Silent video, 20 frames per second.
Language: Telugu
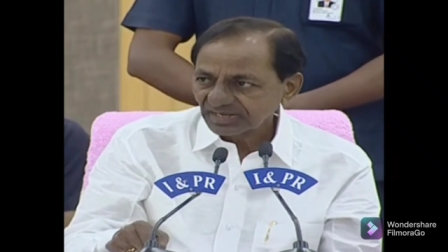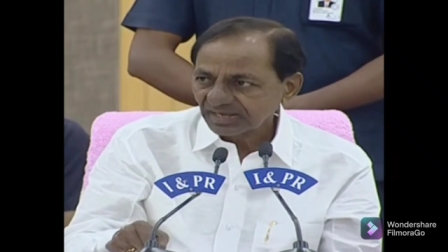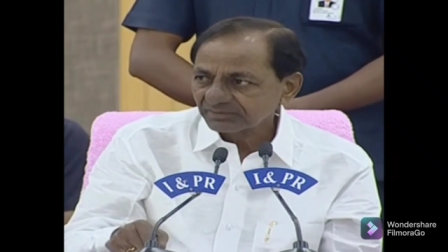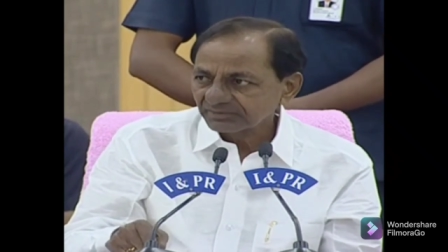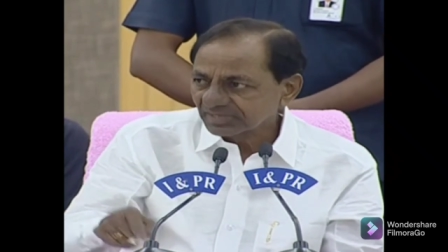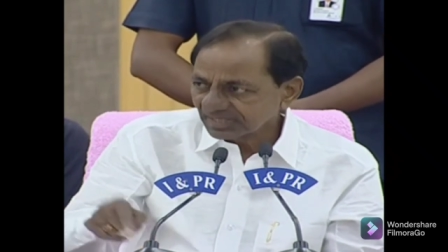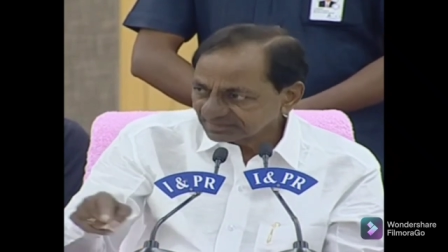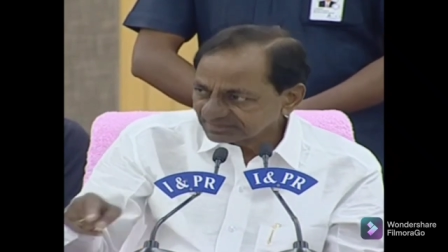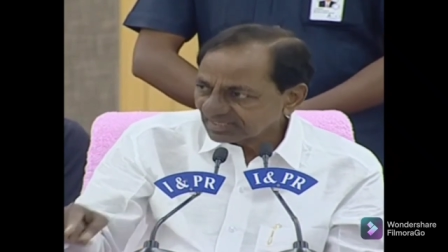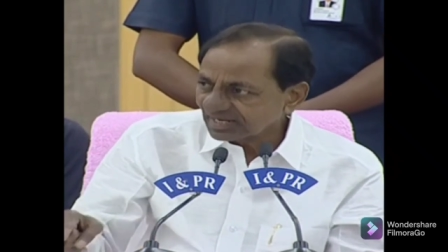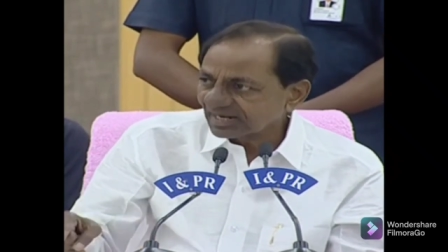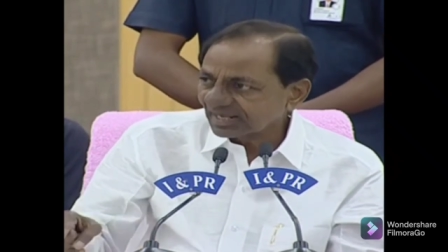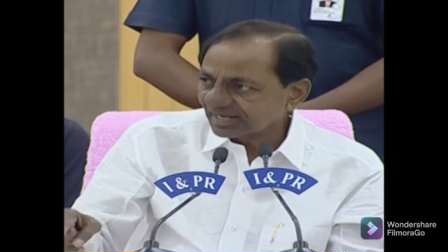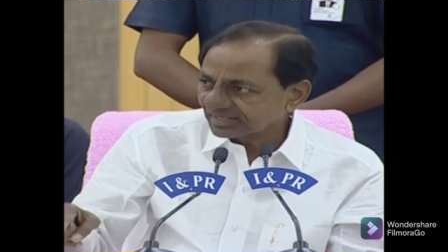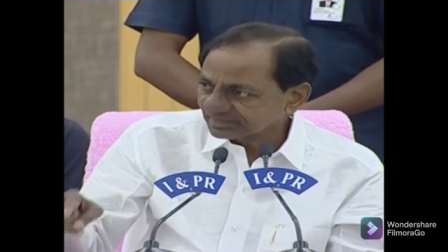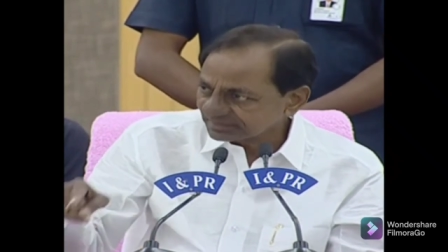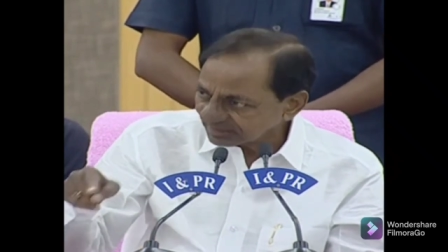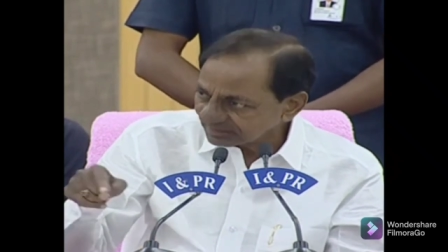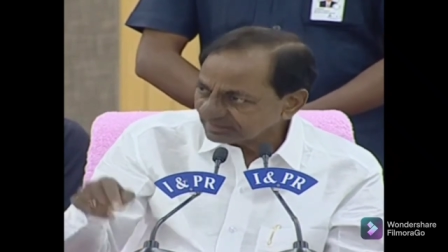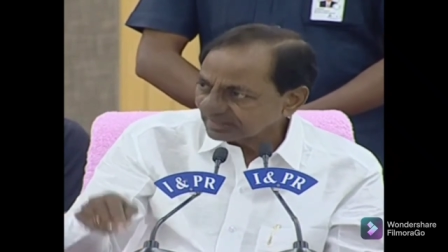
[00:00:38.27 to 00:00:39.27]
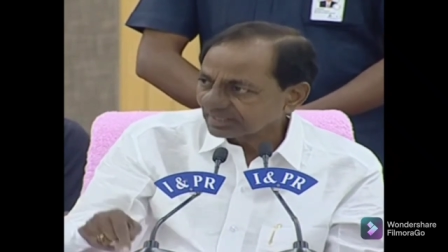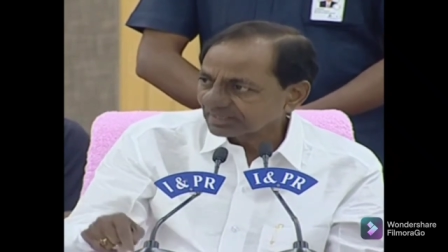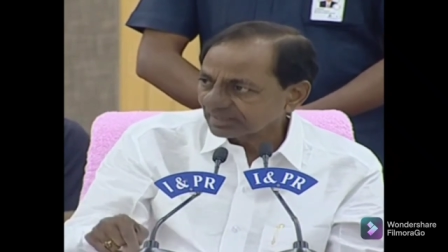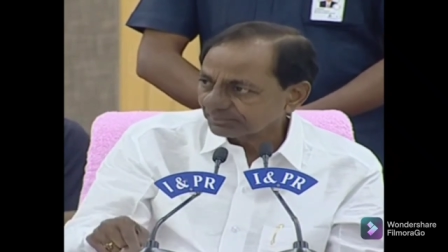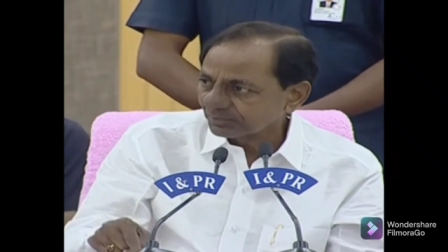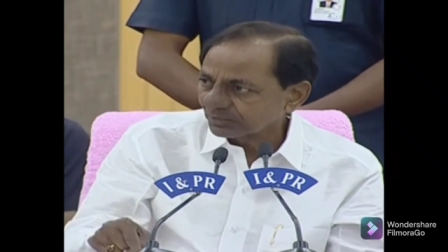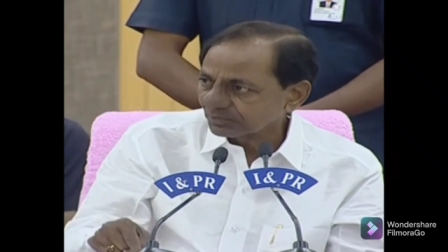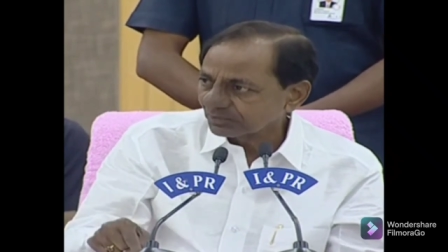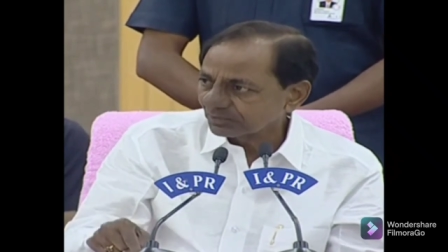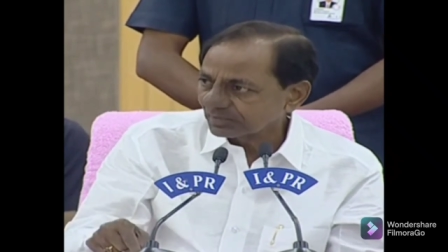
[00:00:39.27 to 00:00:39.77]
అవి గద్దలాగా ఇతరులు
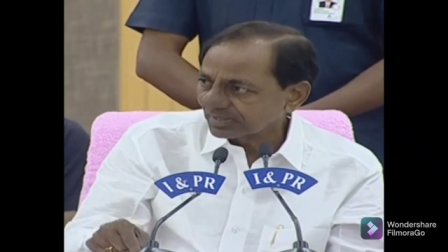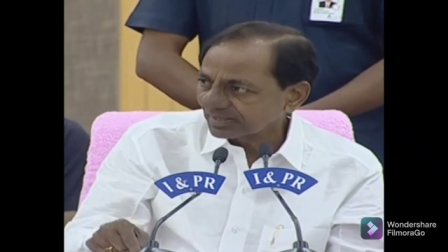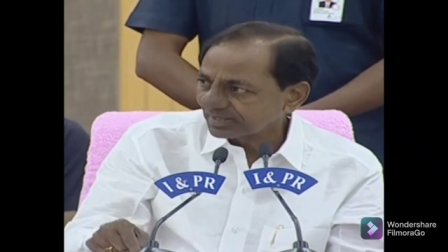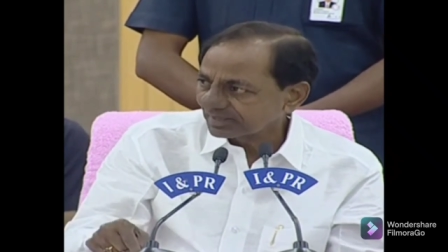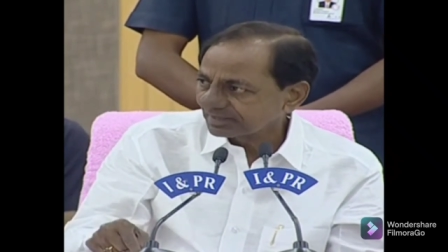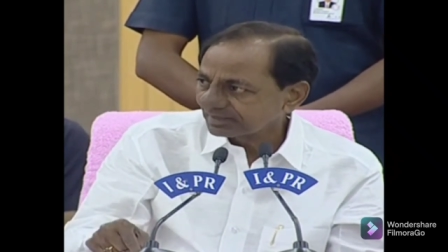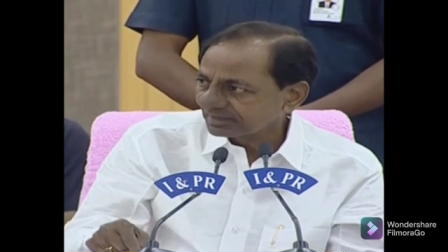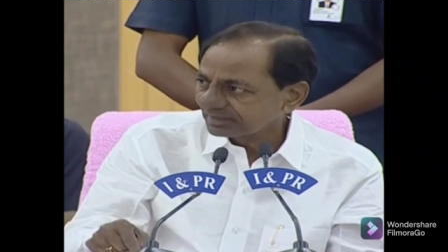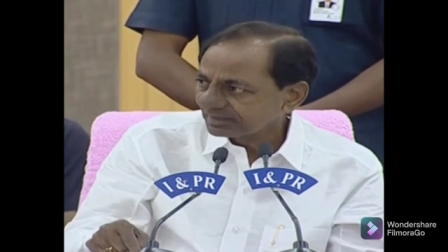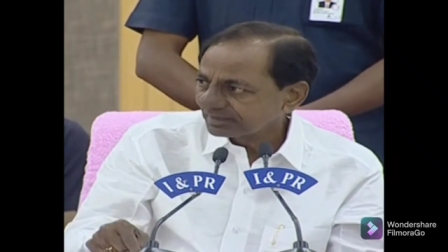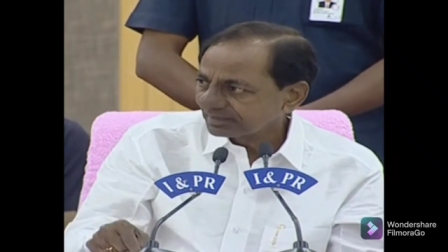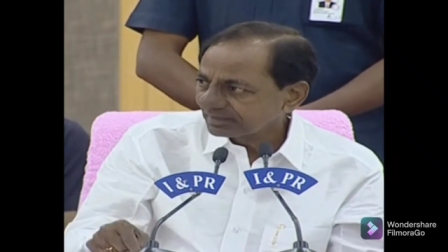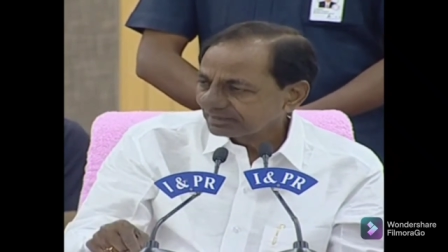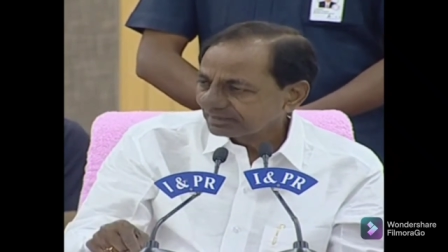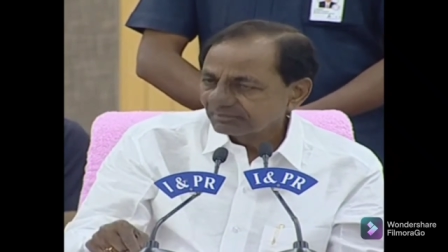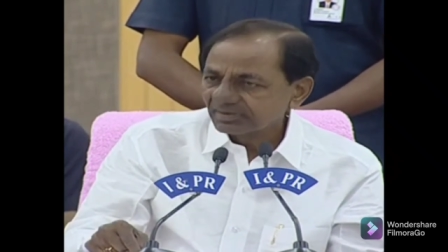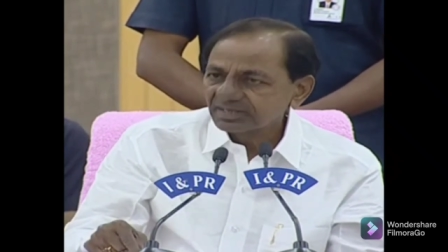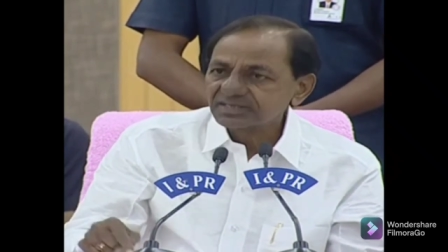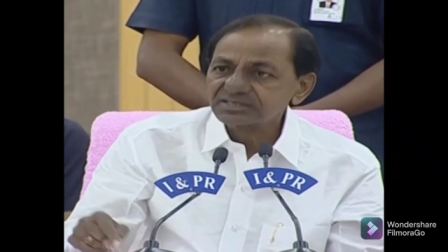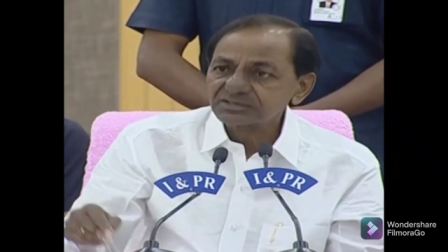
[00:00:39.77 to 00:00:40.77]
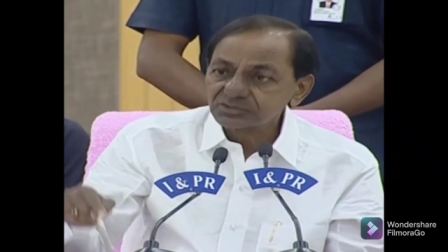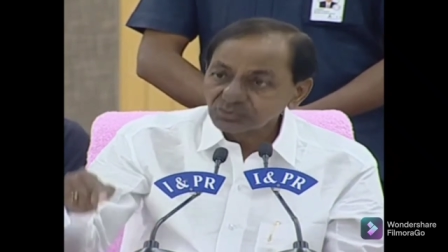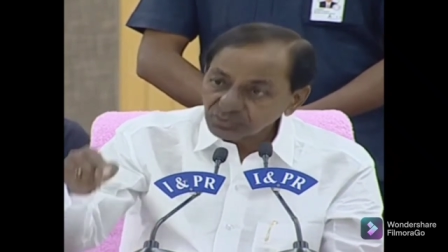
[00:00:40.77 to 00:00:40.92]
దనకపోకుండా వాటిని